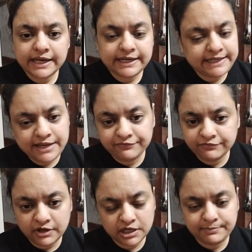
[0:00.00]
एक
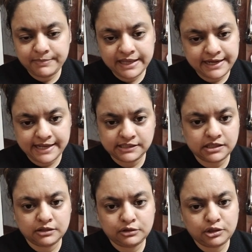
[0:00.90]
टीम वर्क में रह
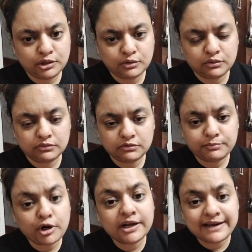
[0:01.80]
सकते हो
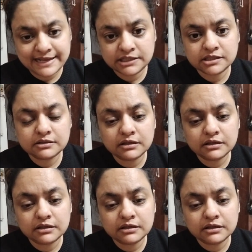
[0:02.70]
प्रोग्रेस